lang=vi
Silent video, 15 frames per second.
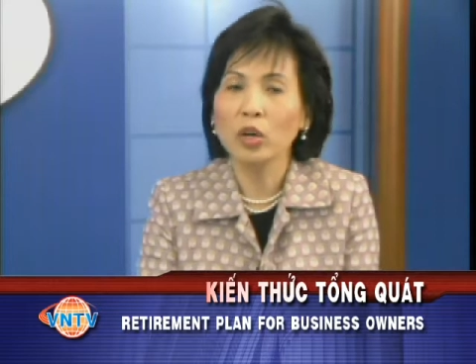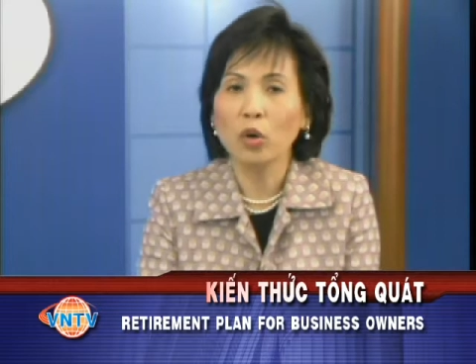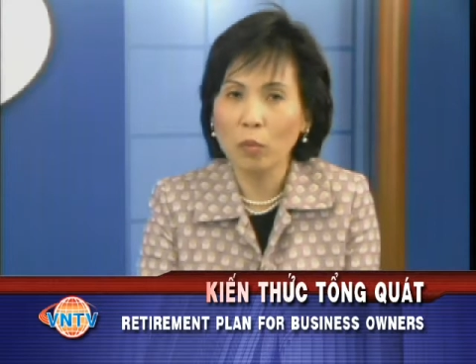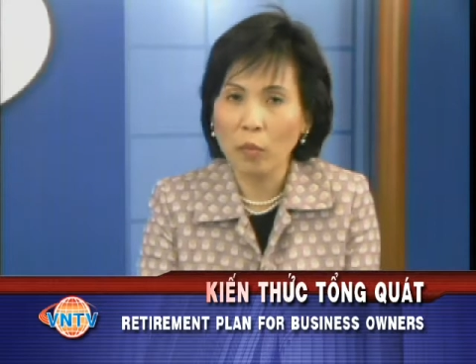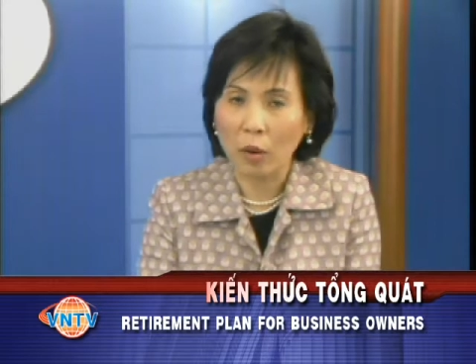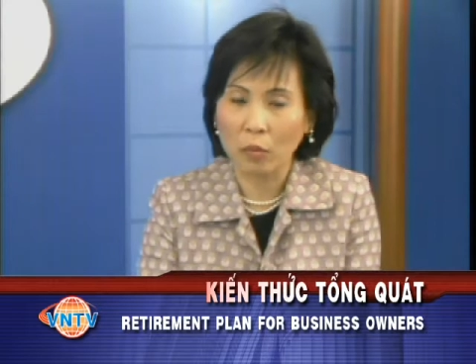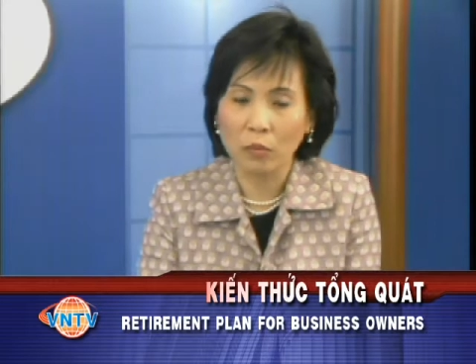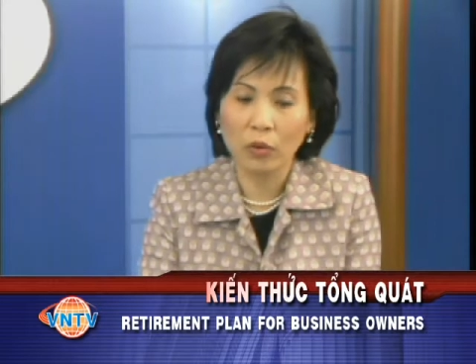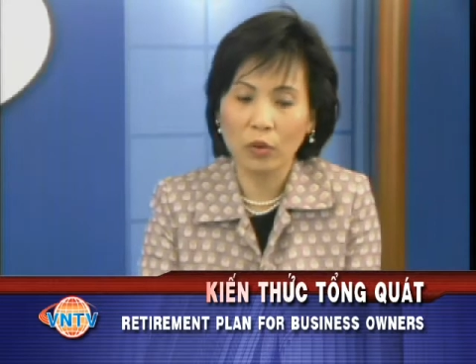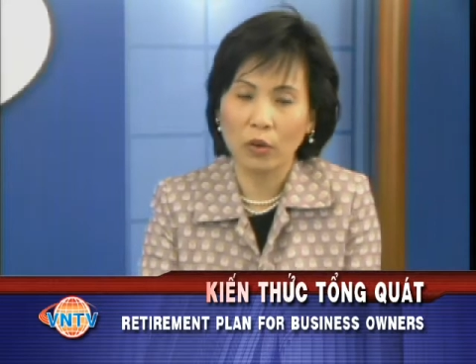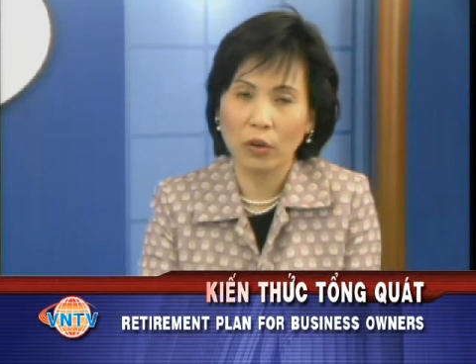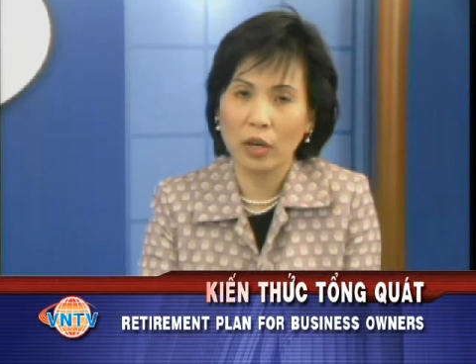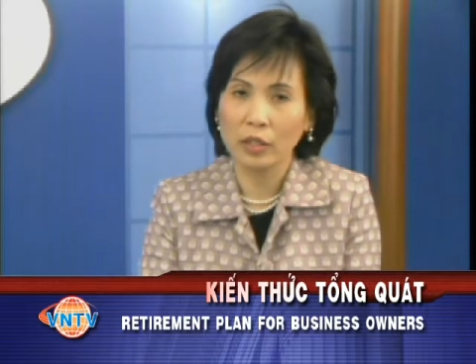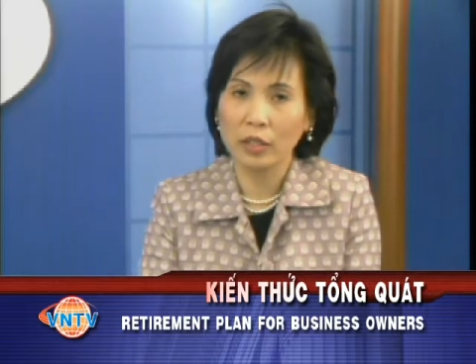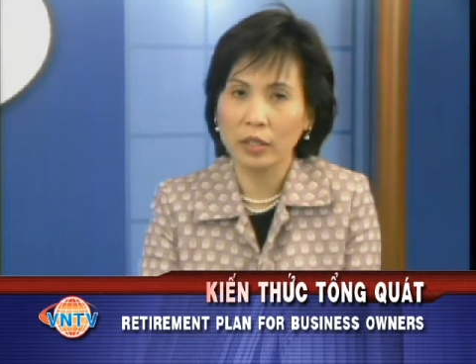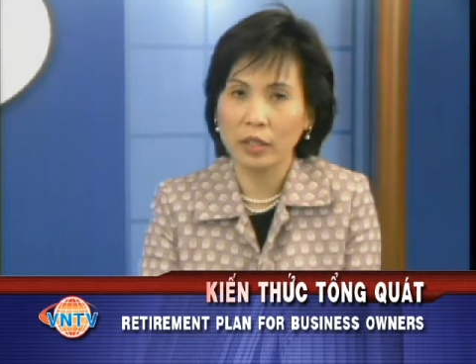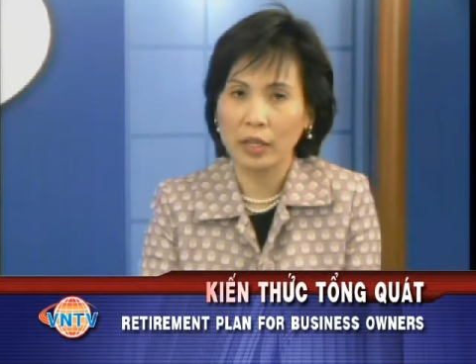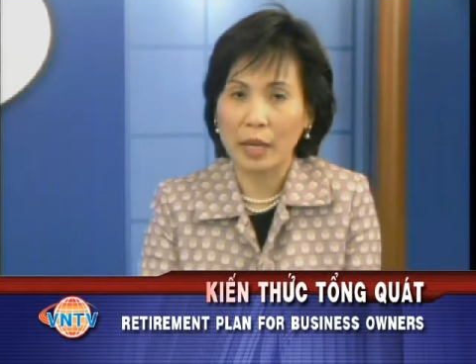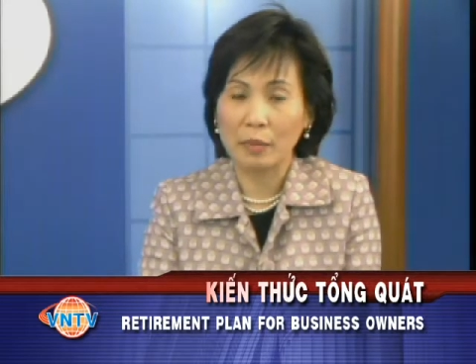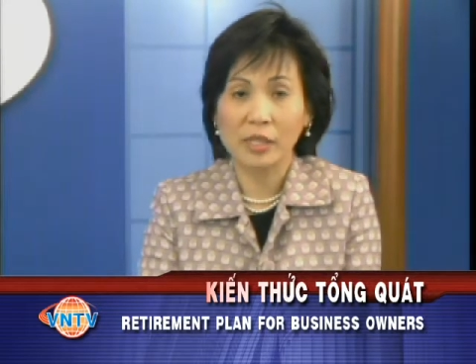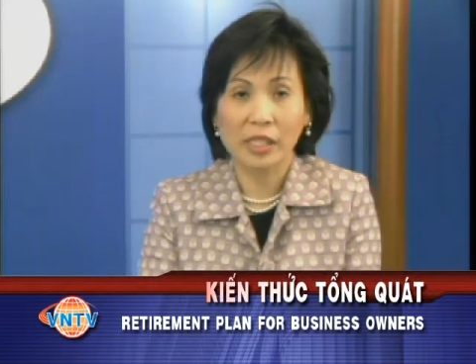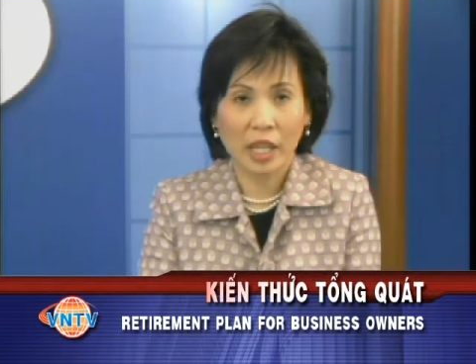hưu bổng của người
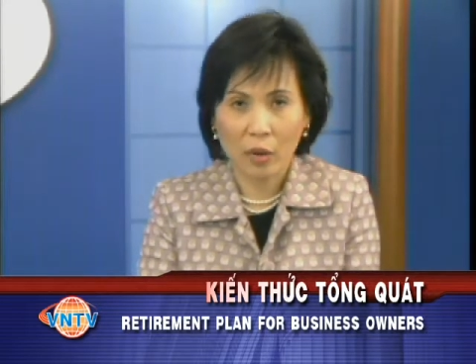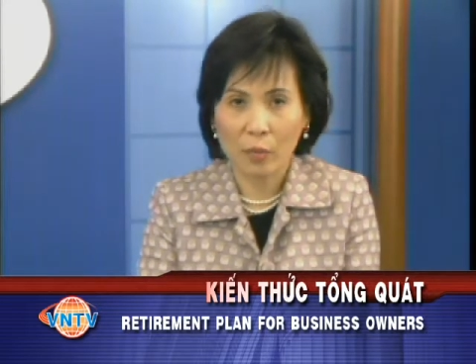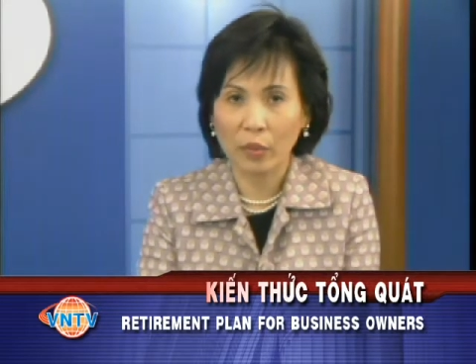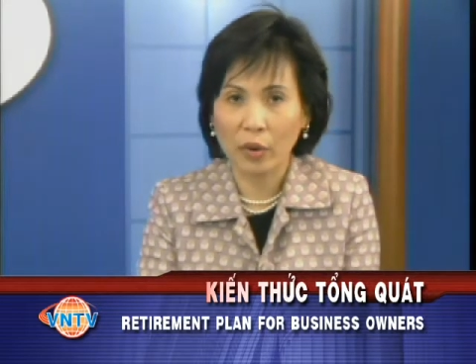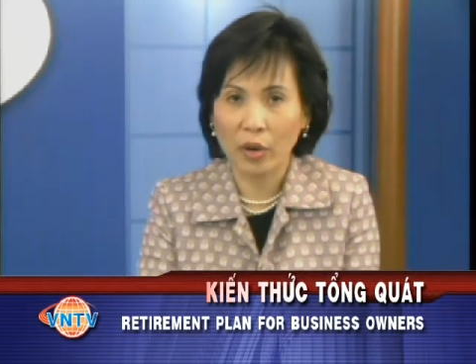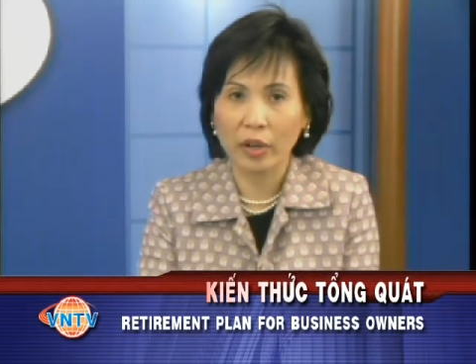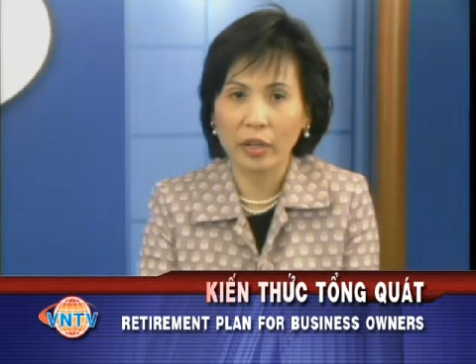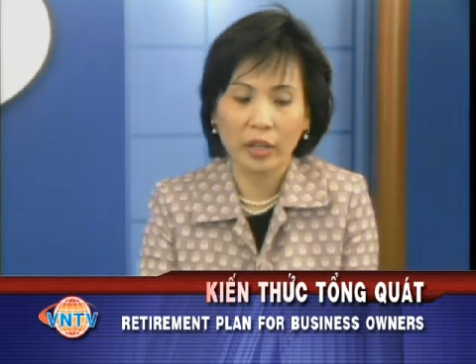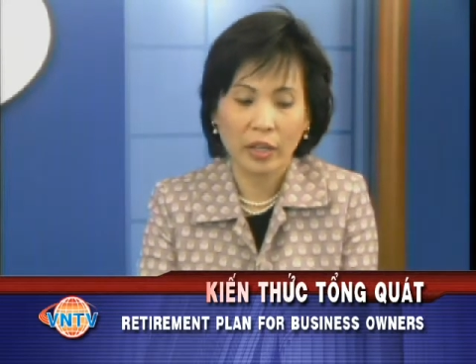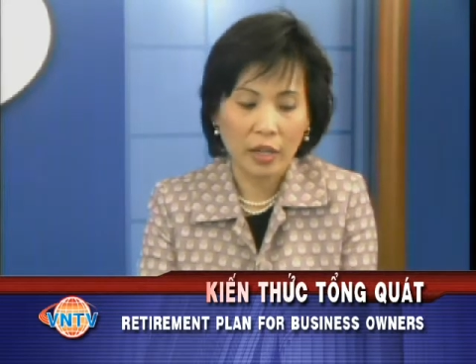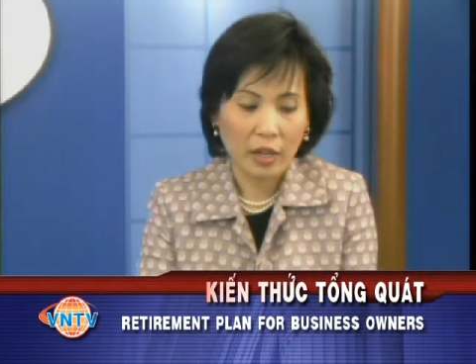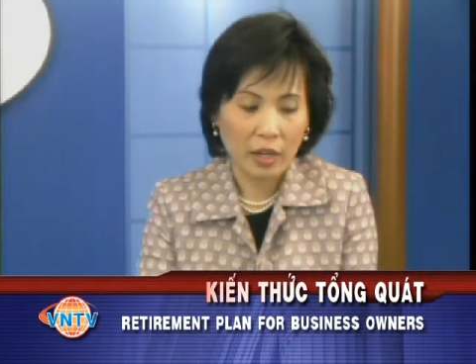làm self-employed